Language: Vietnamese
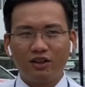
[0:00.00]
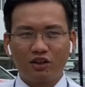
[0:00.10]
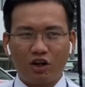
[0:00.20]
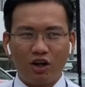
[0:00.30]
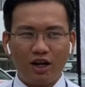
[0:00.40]

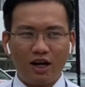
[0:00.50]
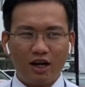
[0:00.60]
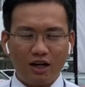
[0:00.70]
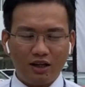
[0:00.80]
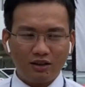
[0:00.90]
rồi à,
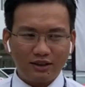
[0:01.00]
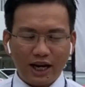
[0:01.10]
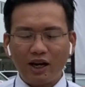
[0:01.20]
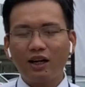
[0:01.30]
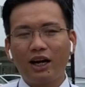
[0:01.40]

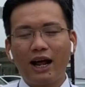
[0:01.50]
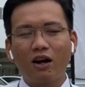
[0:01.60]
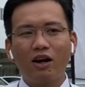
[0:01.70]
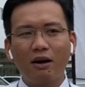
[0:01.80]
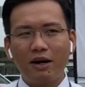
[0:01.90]
xe đó thì đã
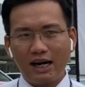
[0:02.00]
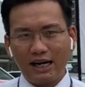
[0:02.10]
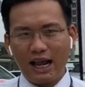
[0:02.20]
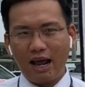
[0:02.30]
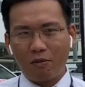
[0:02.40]
có camera
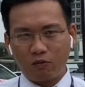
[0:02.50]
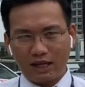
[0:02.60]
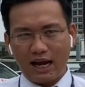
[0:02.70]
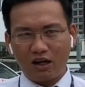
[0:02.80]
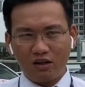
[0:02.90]
da, bọc
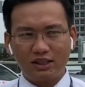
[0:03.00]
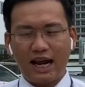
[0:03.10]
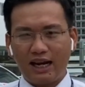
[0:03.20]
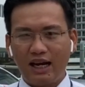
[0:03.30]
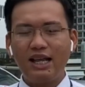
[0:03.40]
trần, lót
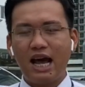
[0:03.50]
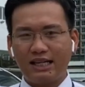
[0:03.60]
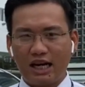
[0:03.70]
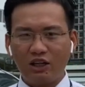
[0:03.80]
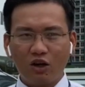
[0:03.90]
sàn, ghế da
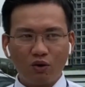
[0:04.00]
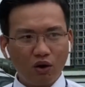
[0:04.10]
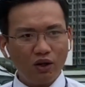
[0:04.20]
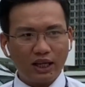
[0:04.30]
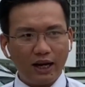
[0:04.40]
sẵn cho cô
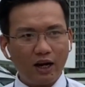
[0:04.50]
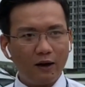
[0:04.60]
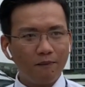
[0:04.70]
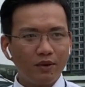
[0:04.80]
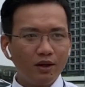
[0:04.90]
chú anh chị rồi.
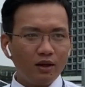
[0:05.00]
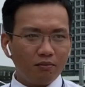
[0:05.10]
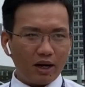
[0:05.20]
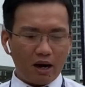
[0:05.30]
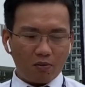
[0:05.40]

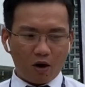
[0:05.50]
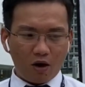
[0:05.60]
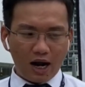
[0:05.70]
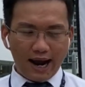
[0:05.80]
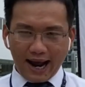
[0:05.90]
Bên học
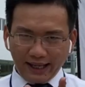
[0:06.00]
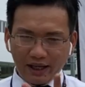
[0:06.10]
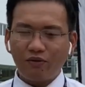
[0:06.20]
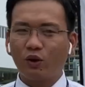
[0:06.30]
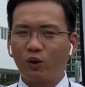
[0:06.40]
còn hai
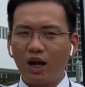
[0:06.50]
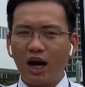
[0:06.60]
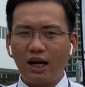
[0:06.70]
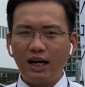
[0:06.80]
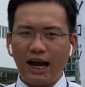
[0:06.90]
chiếc
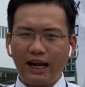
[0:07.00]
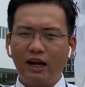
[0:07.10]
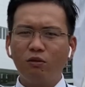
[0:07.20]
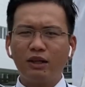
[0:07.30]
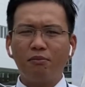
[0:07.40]
Fortuner đó
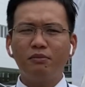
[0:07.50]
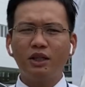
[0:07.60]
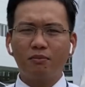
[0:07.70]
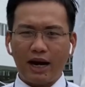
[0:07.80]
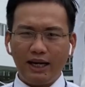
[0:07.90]
hai không một
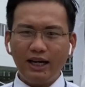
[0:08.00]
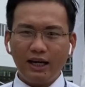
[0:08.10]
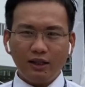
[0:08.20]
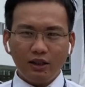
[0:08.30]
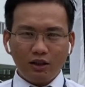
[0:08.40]
bảy nè,
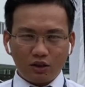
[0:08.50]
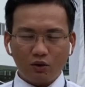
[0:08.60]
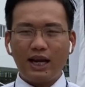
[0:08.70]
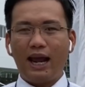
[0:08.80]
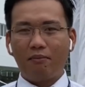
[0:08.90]

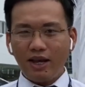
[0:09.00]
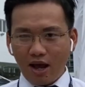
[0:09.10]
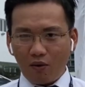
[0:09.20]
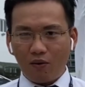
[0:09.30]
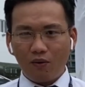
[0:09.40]
số sàn máy
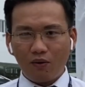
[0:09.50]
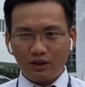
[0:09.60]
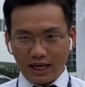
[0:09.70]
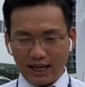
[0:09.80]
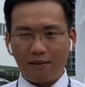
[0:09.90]
dầu,
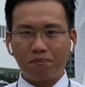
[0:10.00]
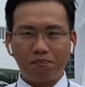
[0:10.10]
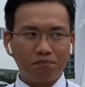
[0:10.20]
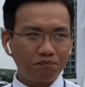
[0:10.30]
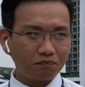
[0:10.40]
xe nhập.
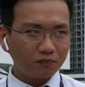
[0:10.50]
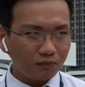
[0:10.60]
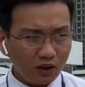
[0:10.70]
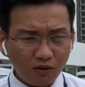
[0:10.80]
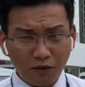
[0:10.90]

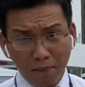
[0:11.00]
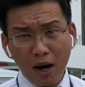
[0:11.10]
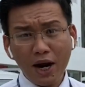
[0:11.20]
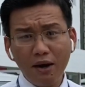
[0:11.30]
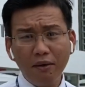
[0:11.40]
Form
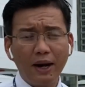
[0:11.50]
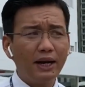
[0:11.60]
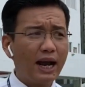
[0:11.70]
mới đó quý vị,